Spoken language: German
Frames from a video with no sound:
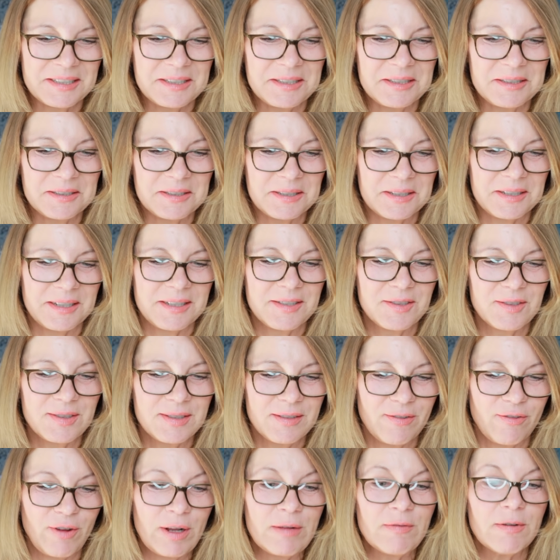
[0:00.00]
ja, also
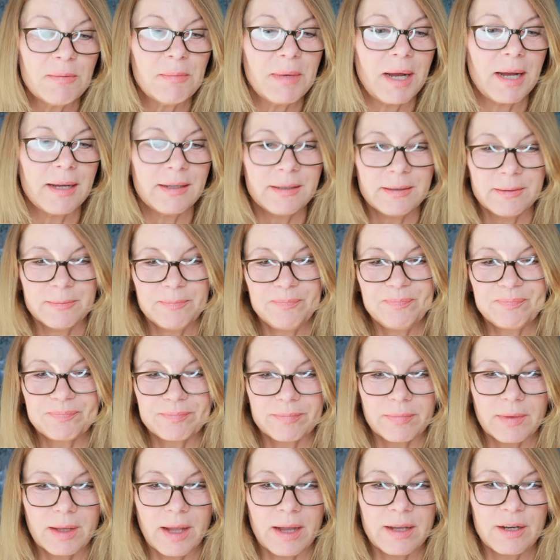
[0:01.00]
äh, fangen wir mal an.
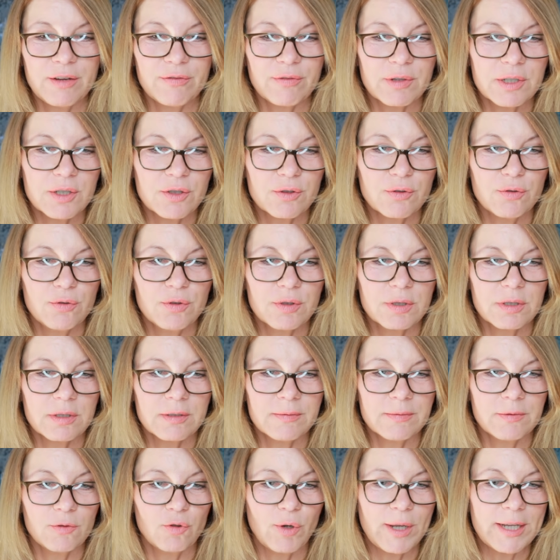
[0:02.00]
Eine
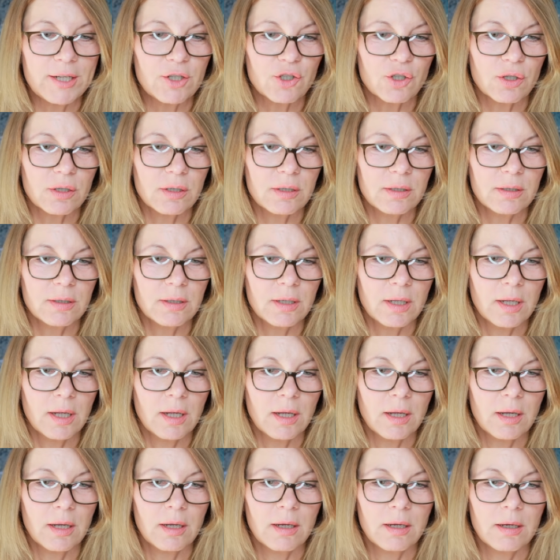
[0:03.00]
Französin, Rachel,
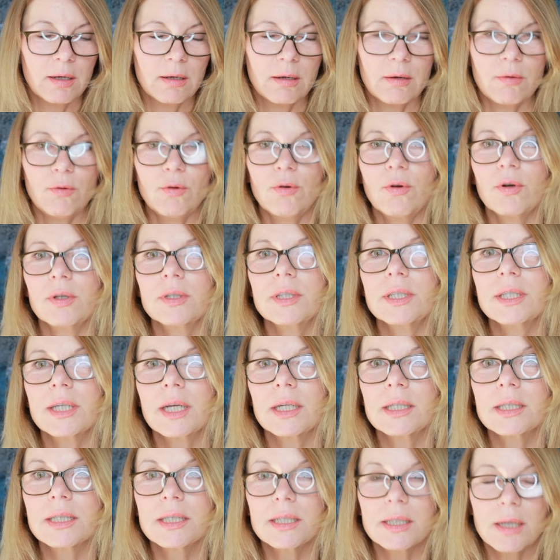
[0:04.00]
oh Gott, ich
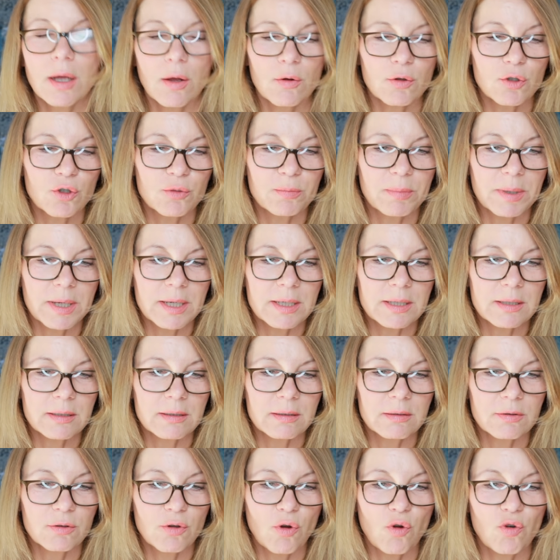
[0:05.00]
kann es nicht
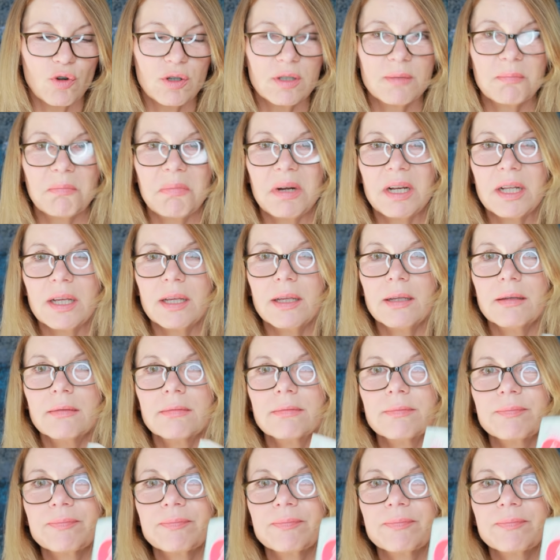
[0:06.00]
aussprechen, currently.